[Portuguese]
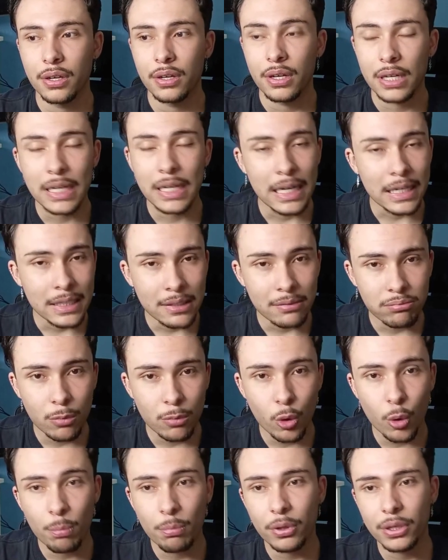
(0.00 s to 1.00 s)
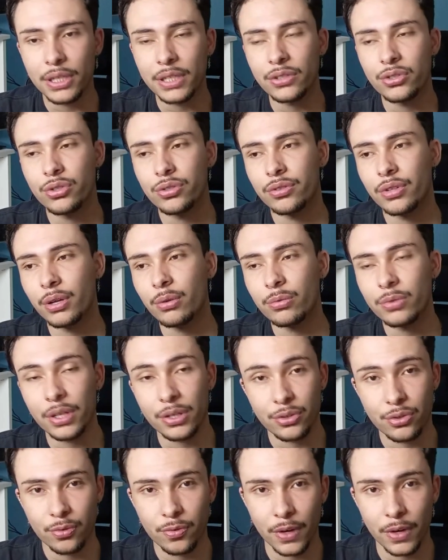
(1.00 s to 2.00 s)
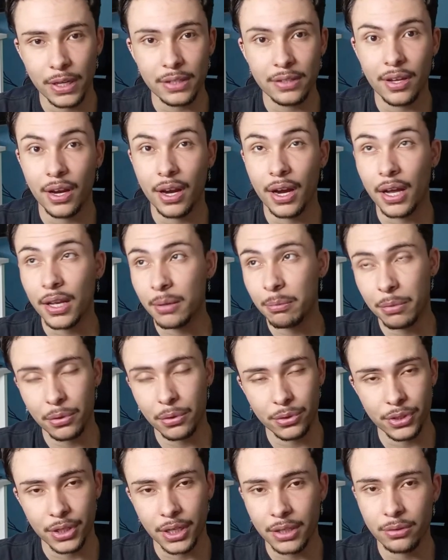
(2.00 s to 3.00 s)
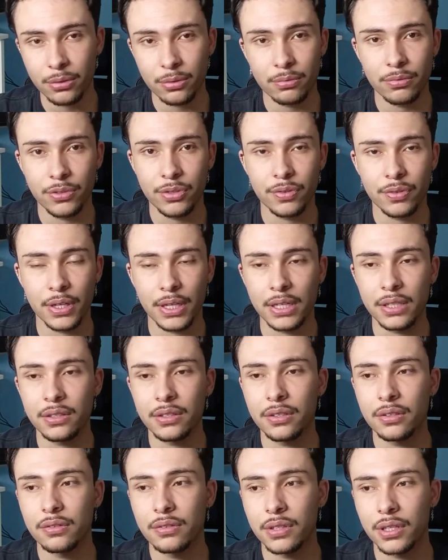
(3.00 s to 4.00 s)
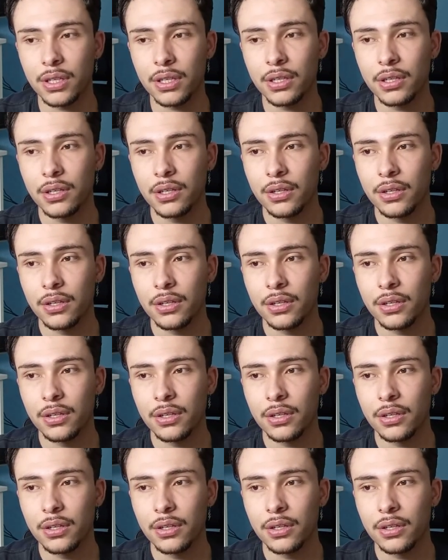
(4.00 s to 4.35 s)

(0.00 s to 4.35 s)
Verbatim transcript: Cada componente tem um teste diferente, tem cada projeto diferente, né?